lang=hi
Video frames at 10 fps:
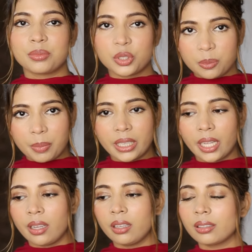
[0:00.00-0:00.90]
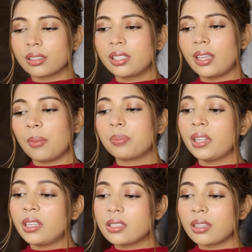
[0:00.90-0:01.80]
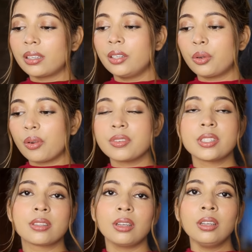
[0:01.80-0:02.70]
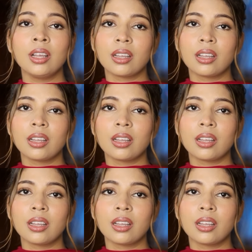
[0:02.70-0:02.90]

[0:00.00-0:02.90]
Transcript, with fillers: मुझे पता है कि आपने ये सारी ट्रॉफीज़ ना